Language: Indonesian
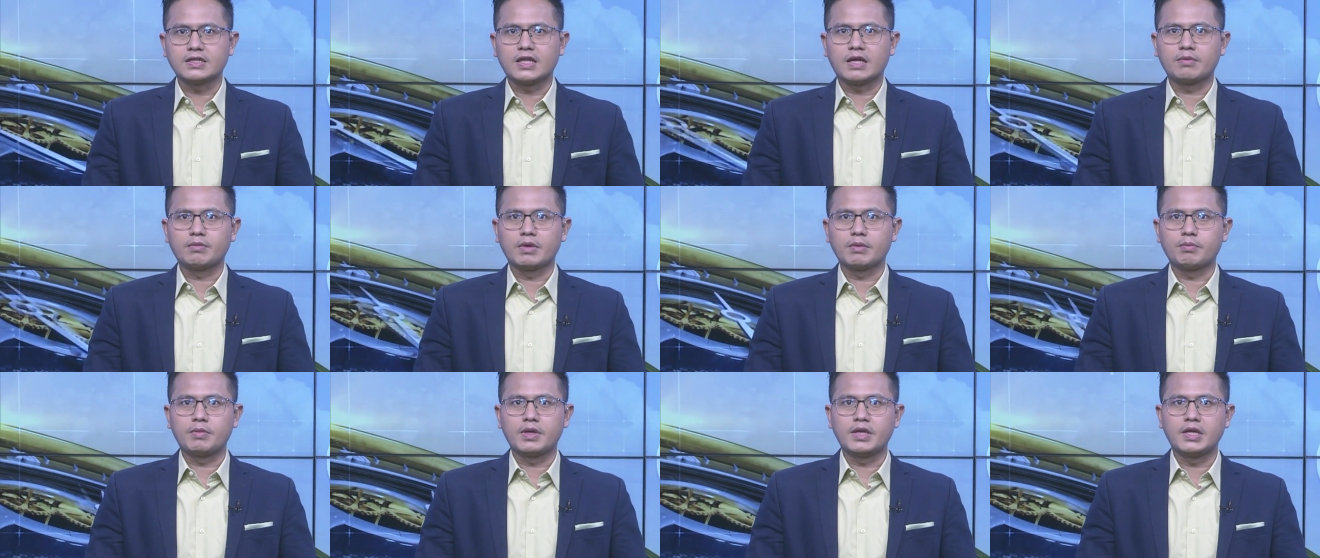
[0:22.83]

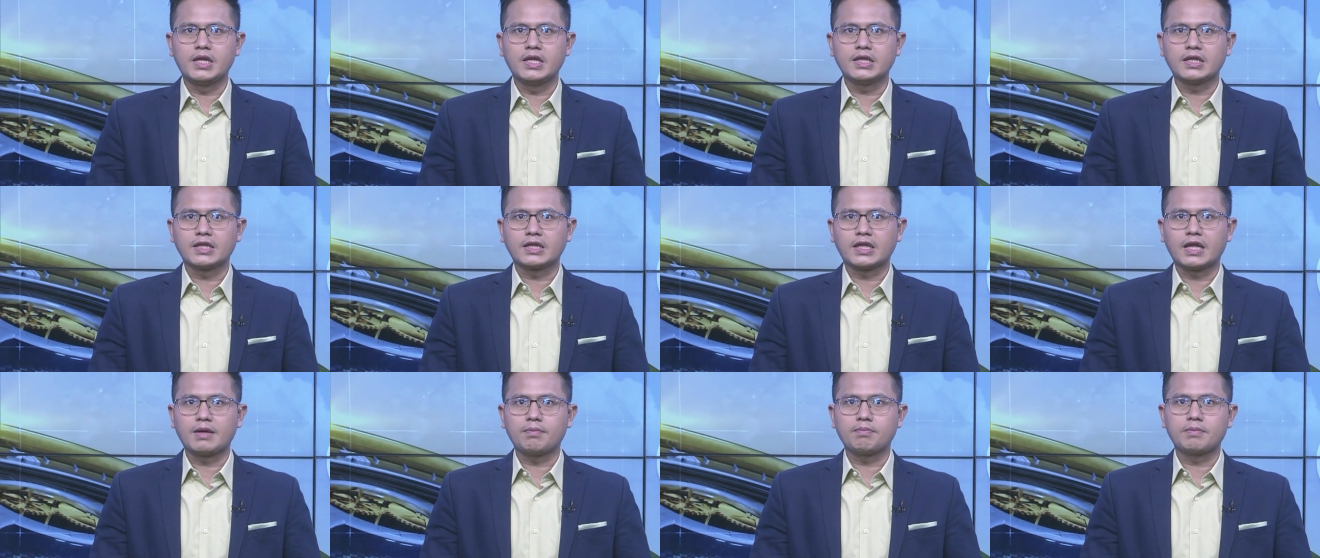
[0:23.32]
Taman Mini
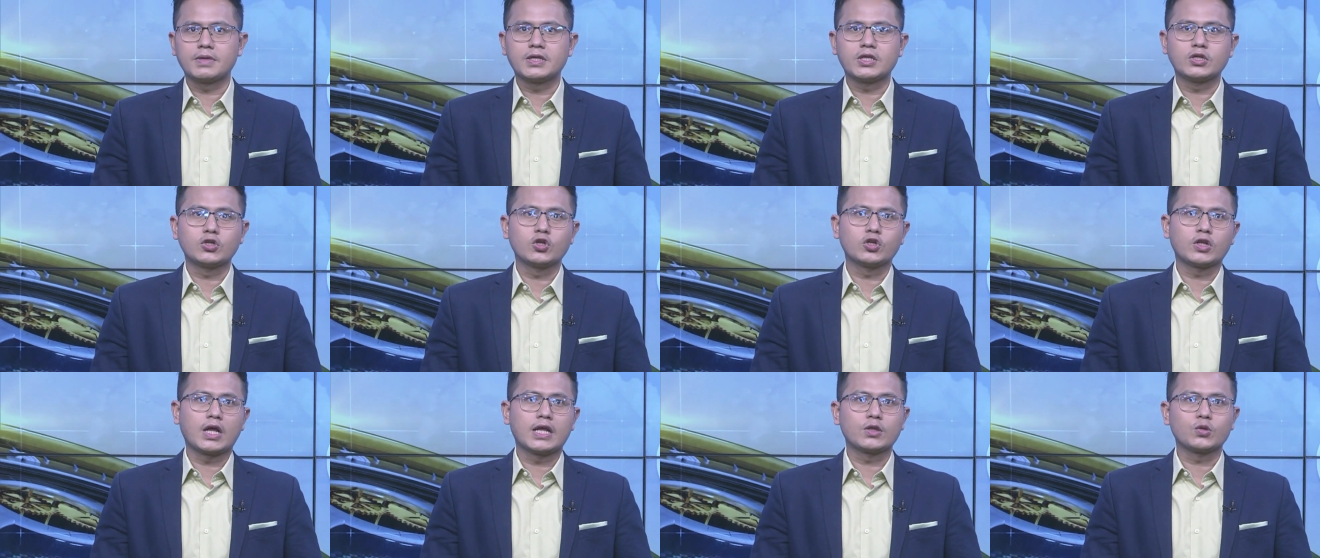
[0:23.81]
tetap
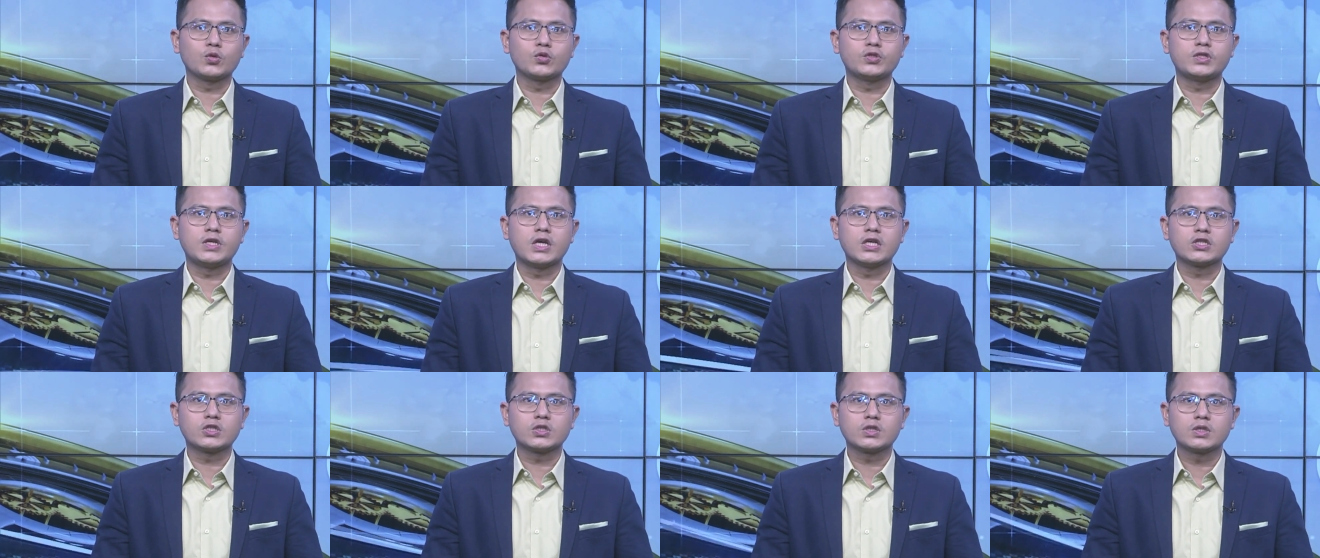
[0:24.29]
menyedot
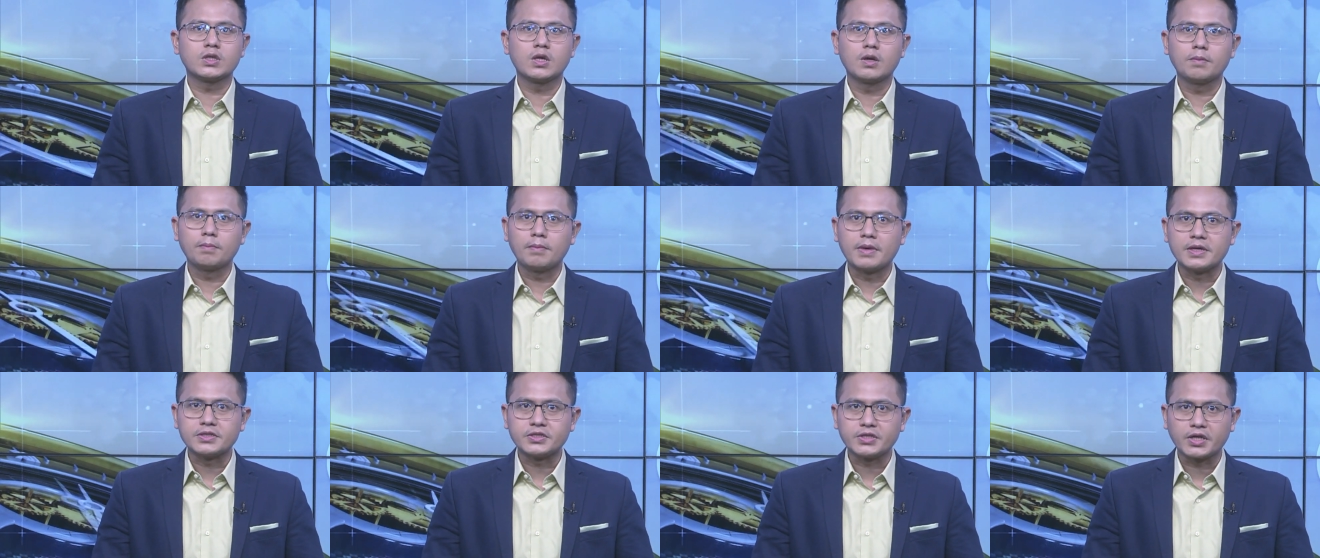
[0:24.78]
antusias
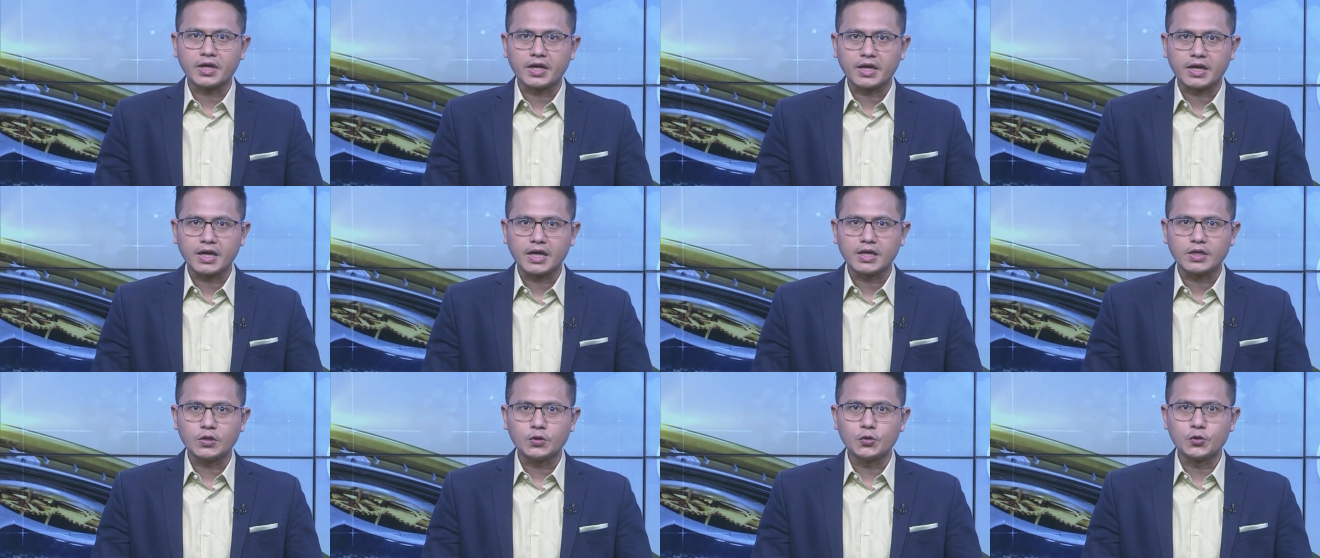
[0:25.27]

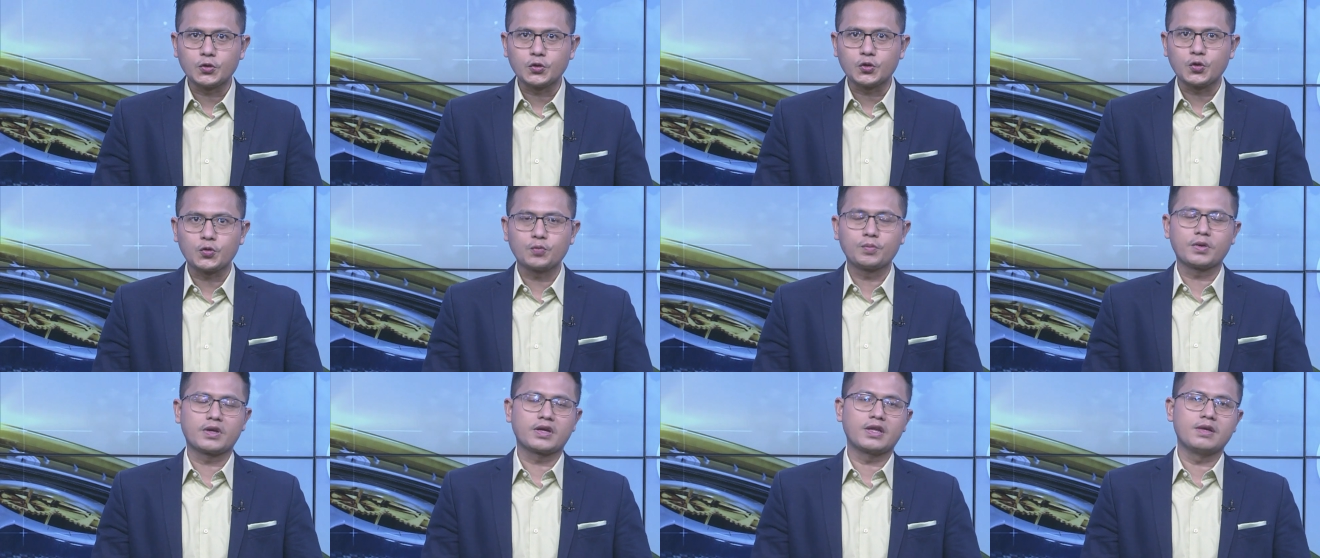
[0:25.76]
masyarakat
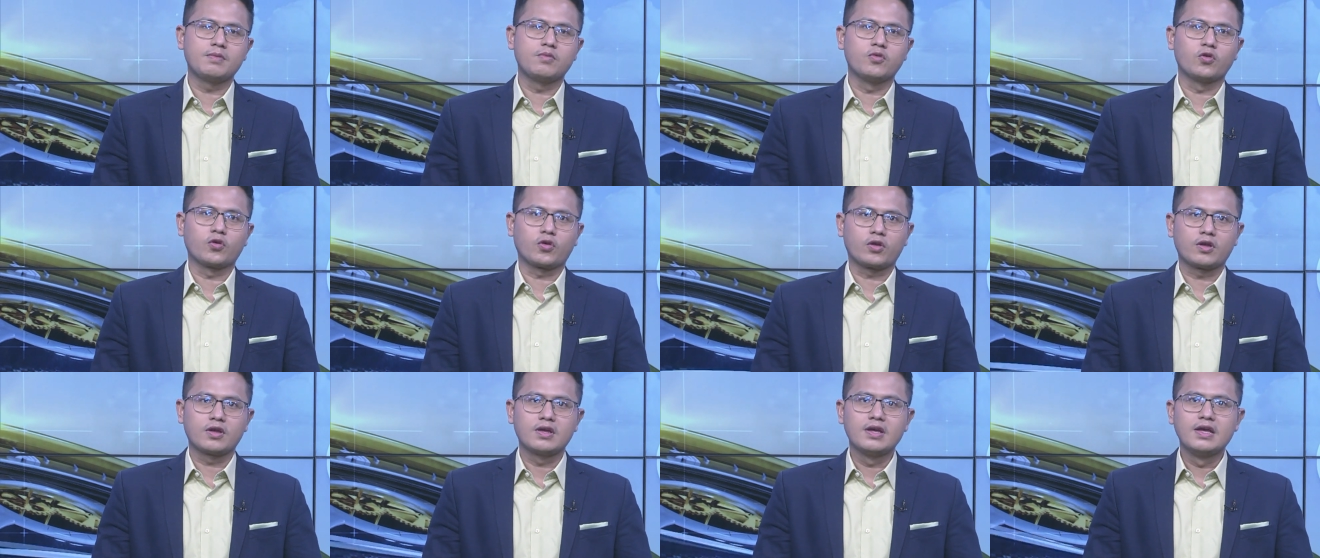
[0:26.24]
untuk
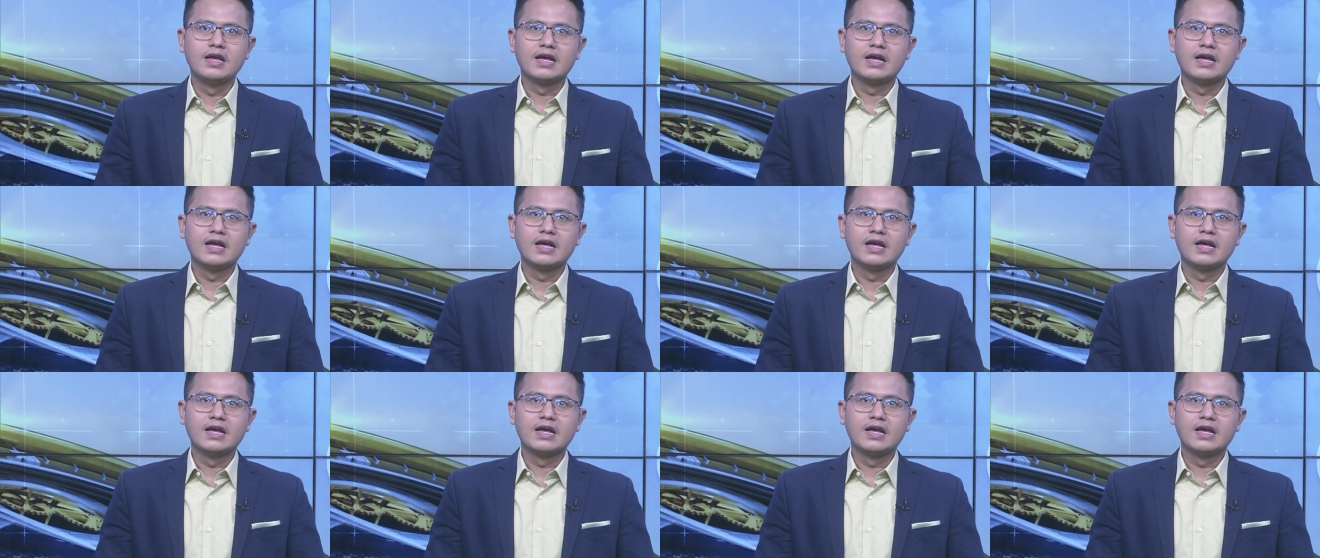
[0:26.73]
berlibur.